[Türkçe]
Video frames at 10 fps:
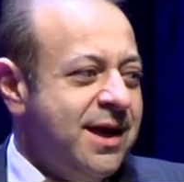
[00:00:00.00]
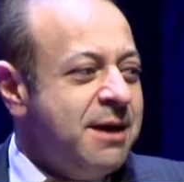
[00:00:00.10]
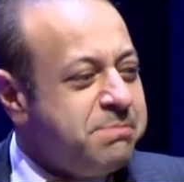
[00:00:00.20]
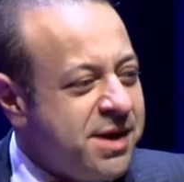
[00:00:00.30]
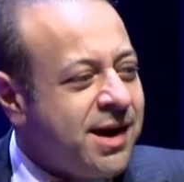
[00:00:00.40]

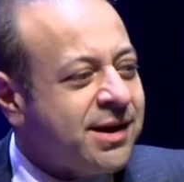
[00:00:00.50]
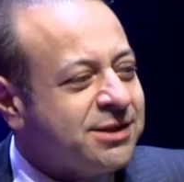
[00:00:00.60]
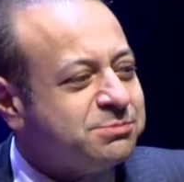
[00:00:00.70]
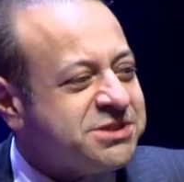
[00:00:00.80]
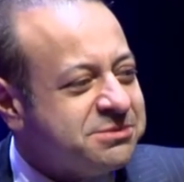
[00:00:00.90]
Hep
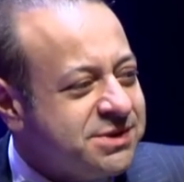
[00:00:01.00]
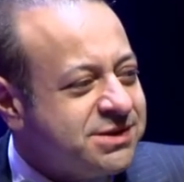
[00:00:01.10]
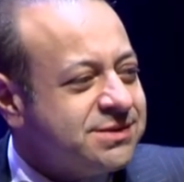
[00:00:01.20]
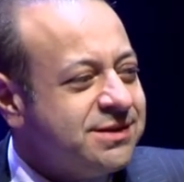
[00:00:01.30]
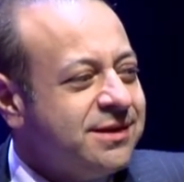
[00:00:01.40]
merak
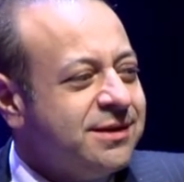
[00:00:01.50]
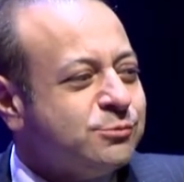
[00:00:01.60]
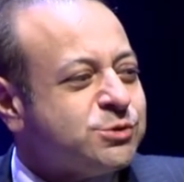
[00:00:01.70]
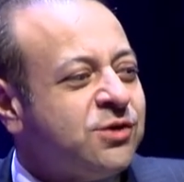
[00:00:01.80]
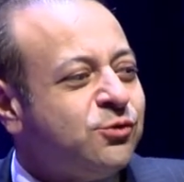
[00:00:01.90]
etmişimdir.
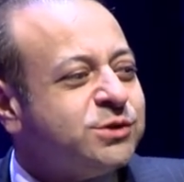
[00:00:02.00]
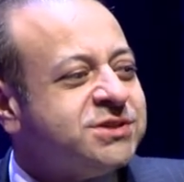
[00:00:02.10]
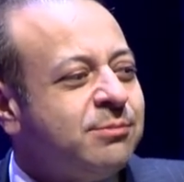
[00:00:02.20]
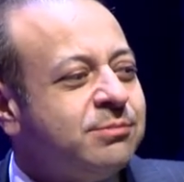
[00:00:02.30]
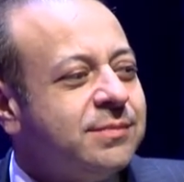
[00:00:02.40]
Mustafa
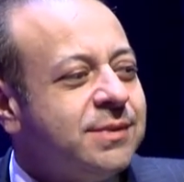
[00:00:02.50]
Hocam